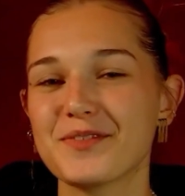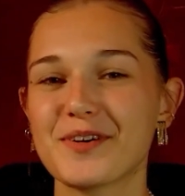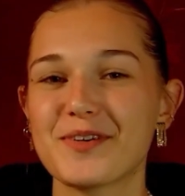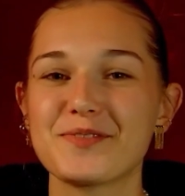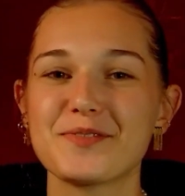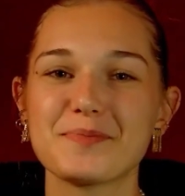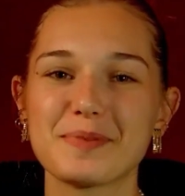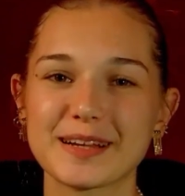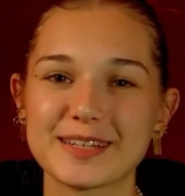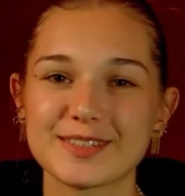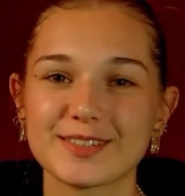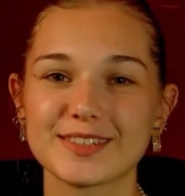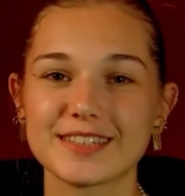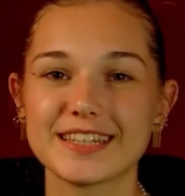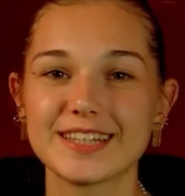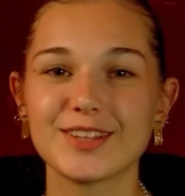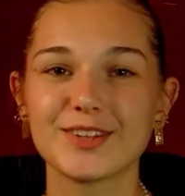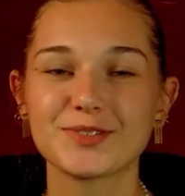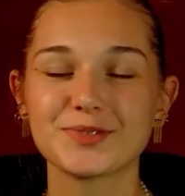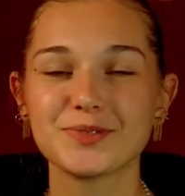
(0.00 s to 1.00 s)
on va vous
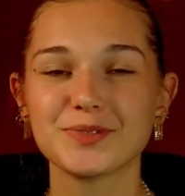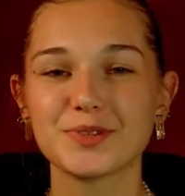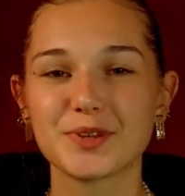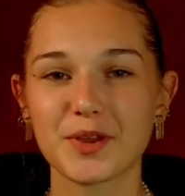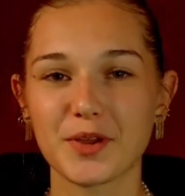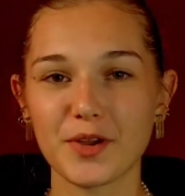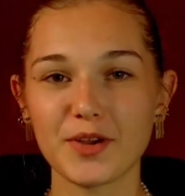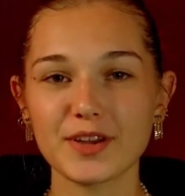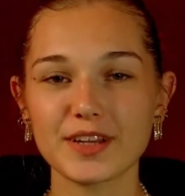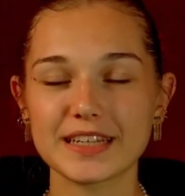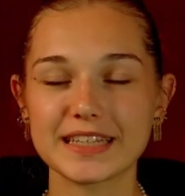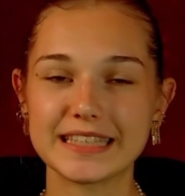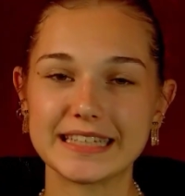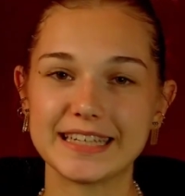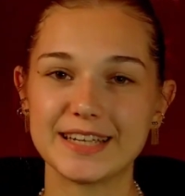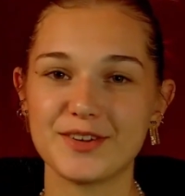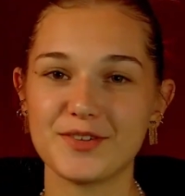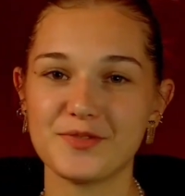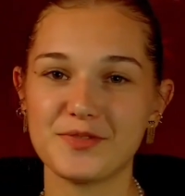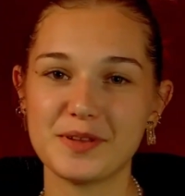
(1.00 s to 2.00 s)
présenter notre coup de cœur,
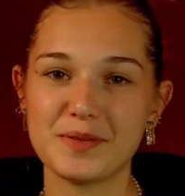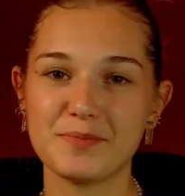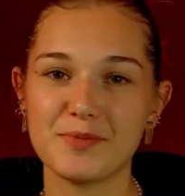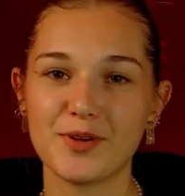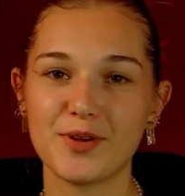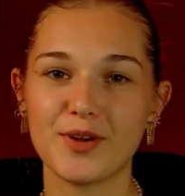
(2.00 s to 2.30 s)
qui est le film